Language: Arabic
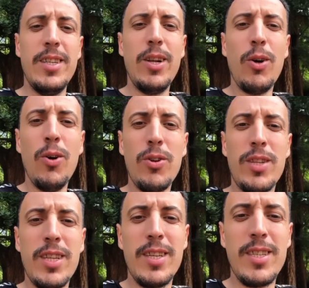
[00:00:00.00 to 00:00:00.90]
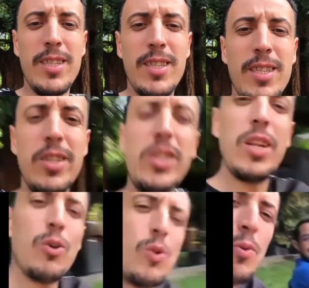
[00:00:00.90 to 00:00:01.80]
الخوت جيت
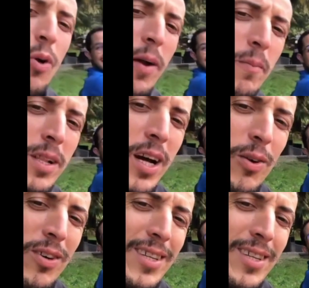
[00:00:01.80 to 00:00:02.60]
انا خويا محمد هاو